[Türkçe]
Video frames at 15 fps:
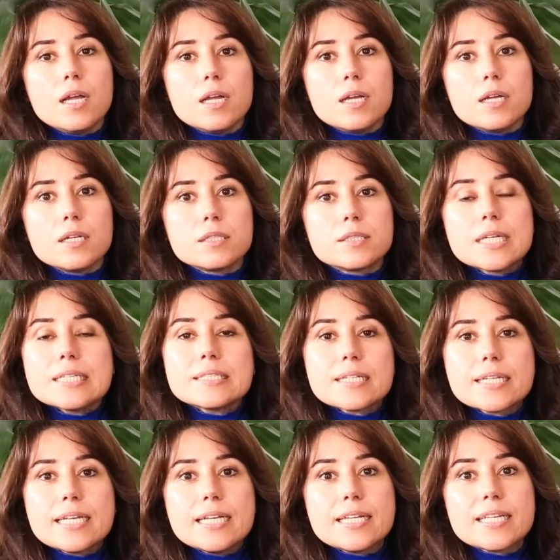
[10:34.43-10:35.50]
e,
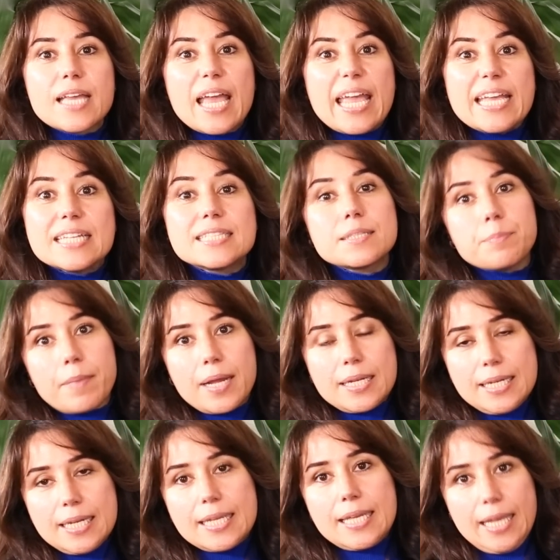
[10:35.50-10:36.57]
Theta Healing
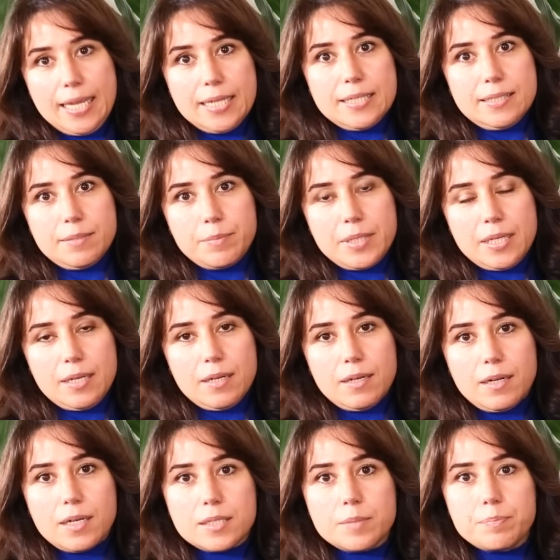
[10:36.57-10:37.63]
eğitmenlik eğitimini
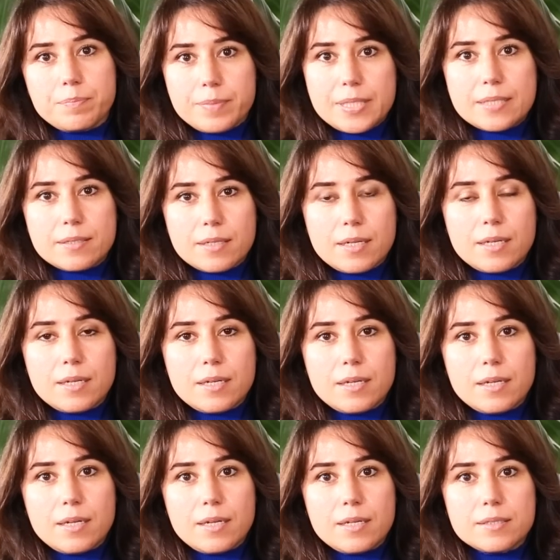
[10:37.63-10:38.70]
alıp bir
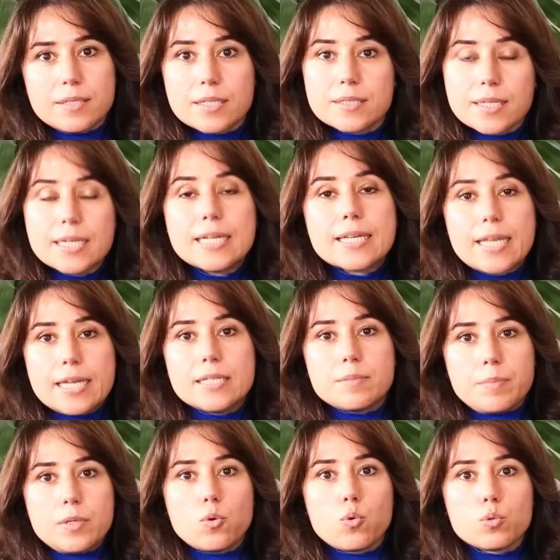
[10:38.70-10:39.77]
e, Theta Healing
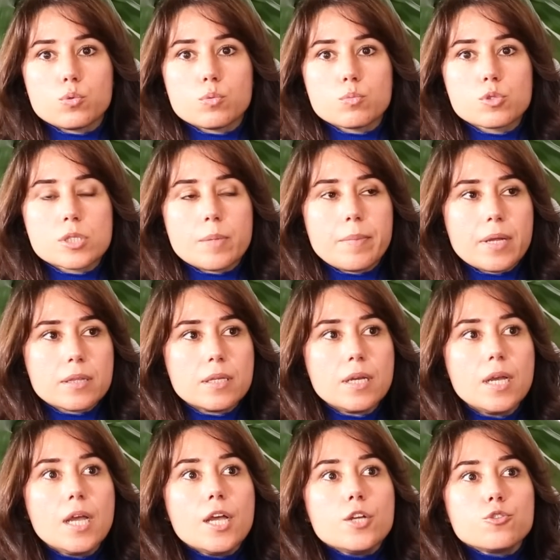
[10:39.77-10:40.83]
eğitmeni olduğumuz zaman
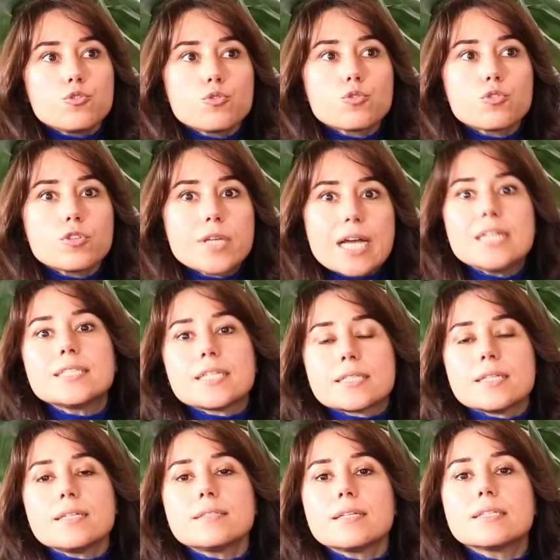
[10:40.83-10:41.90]
da çünkü
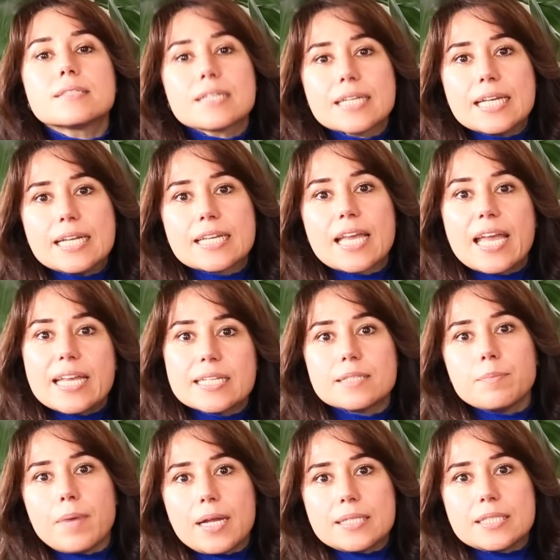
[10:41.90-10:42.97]
gerçekten Theta Healing
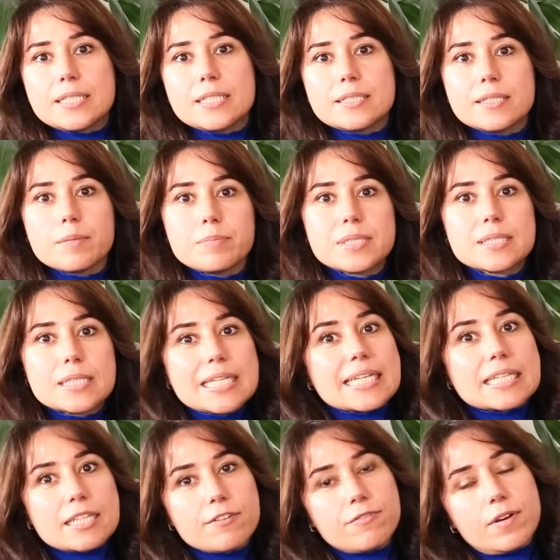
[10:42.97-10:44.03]
eğitmenliğini de biz
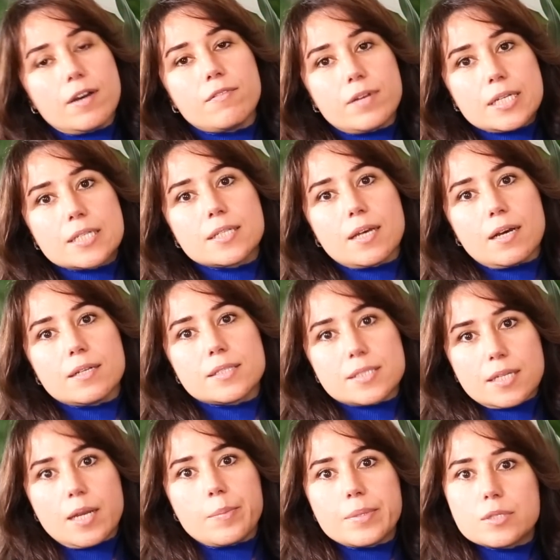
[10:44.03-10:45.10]
ilk defa Vayana
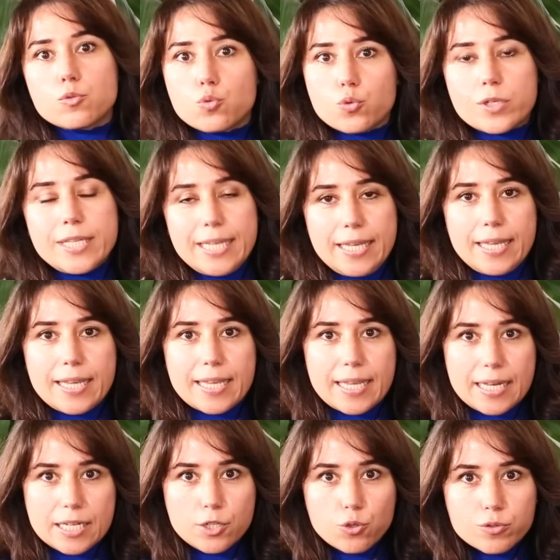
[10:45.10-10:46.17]
Stable Türkiye'ye
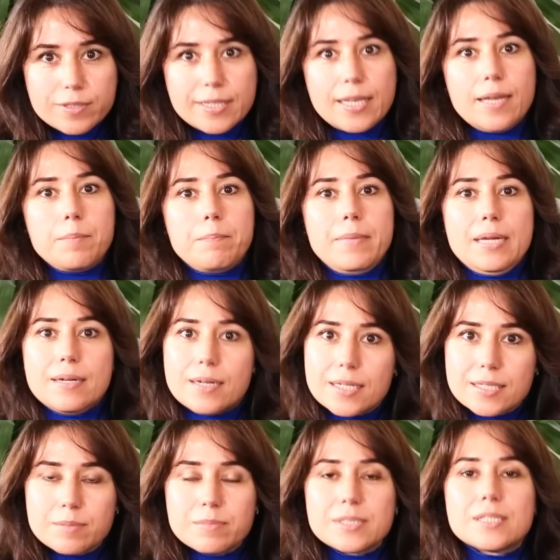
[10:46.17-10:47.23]
geliyor diye
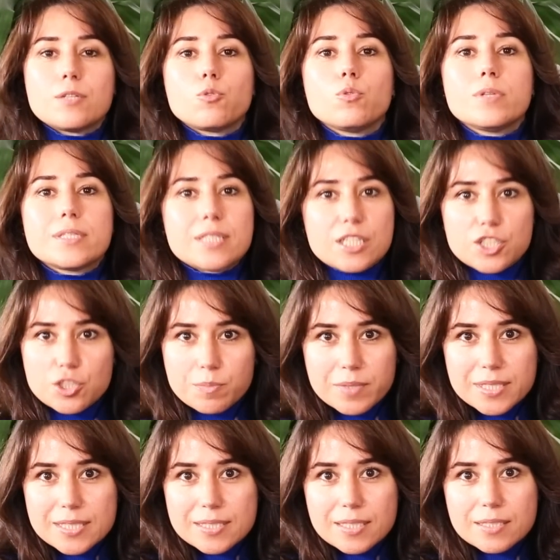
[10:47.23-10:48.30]
merakımızdan onunla
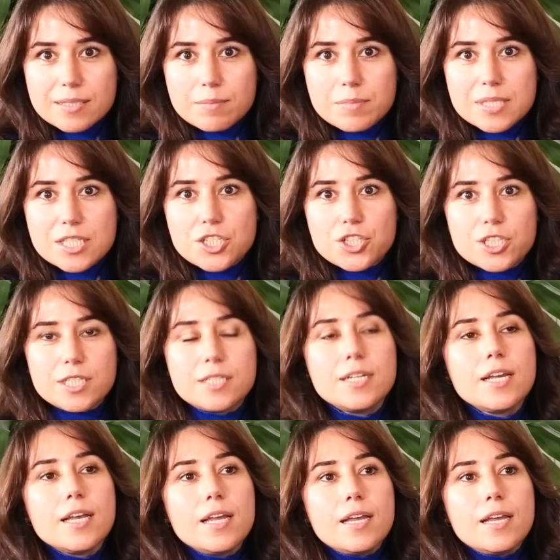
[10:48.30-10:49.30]
tanışmak istediğimiz için